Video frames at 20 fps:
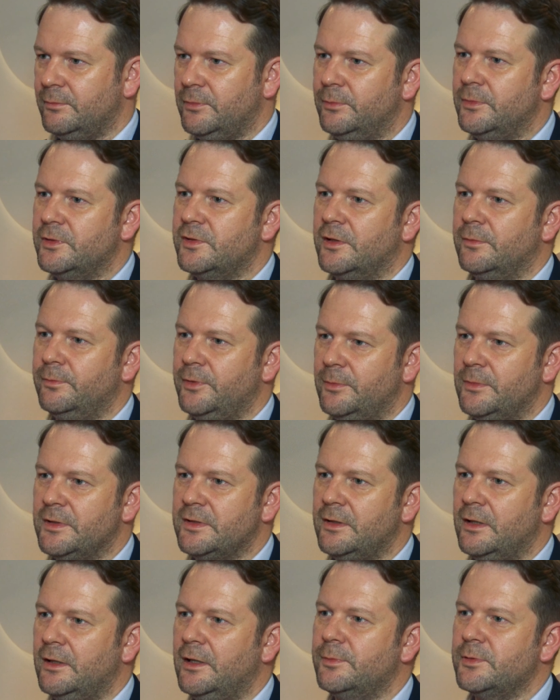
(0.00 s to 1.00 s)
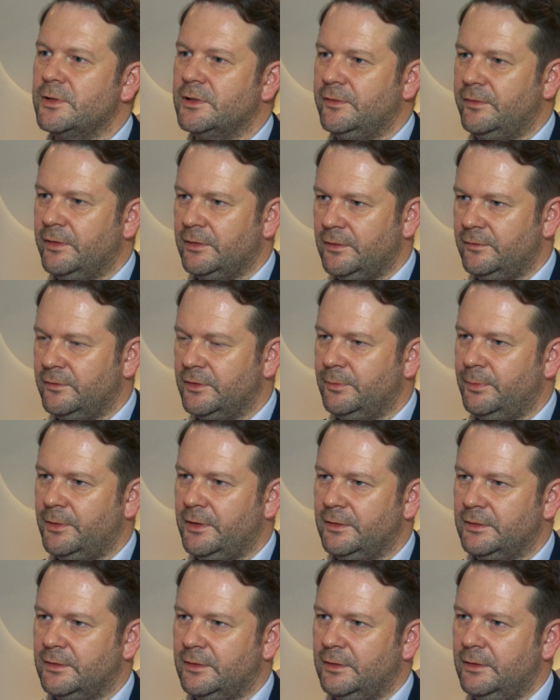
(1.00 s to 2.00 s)
bo my czerpiemy z najlepszych światowych
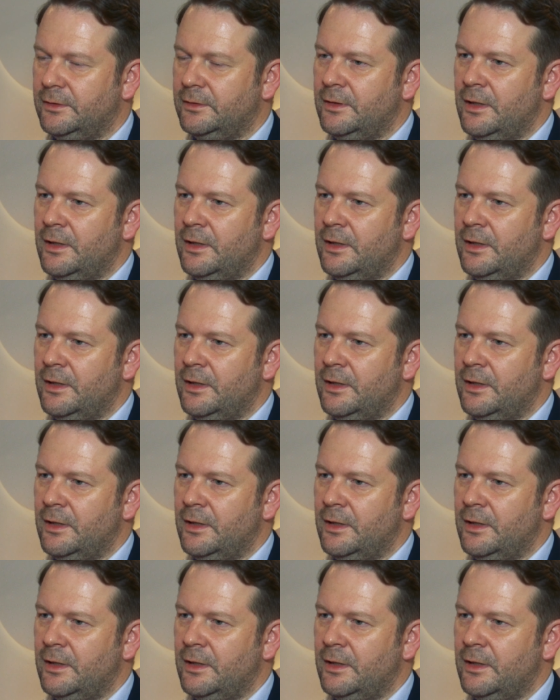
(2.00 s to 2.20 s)
praktyk.